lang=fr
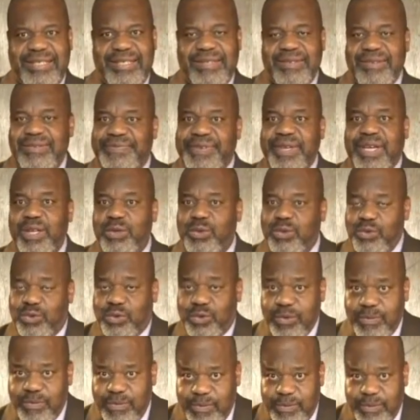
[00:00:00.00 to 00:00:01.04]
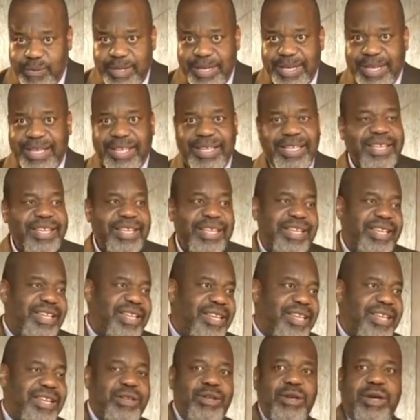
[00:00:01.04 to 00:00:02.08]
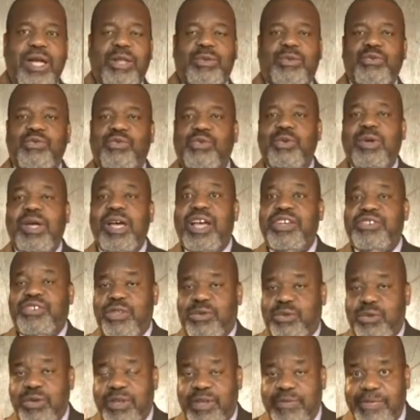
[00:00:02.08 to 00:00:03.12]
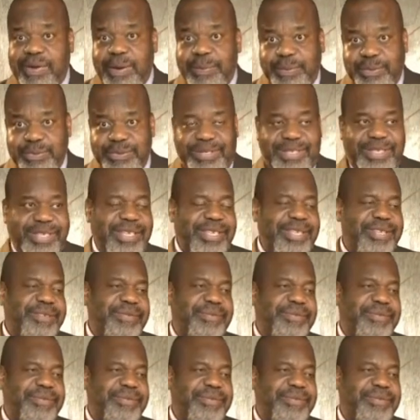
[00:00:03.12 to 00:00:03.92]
vous ferez tout ce que vous voulez. Il y aura toujours un rejeton qui va pousser.